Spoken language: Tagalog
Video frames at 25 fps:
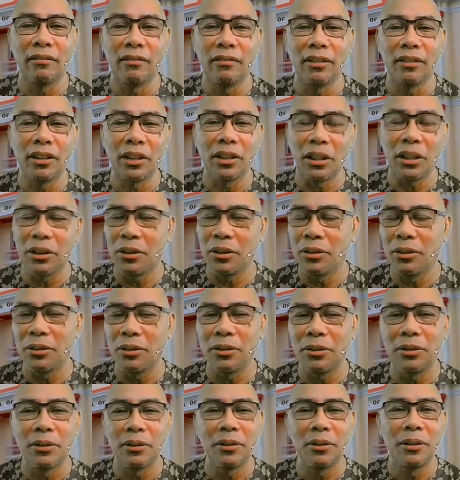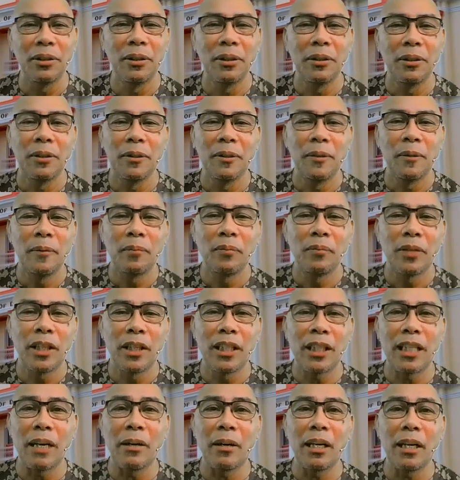So
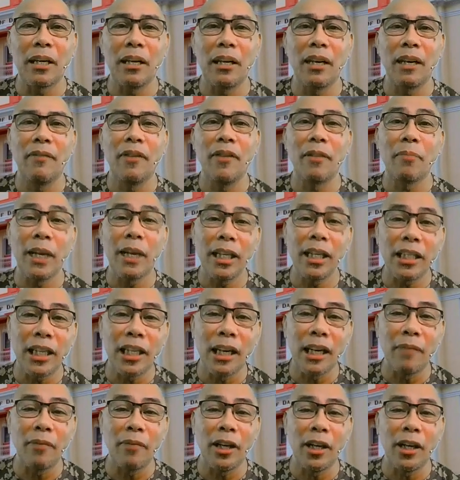Isang, even myself,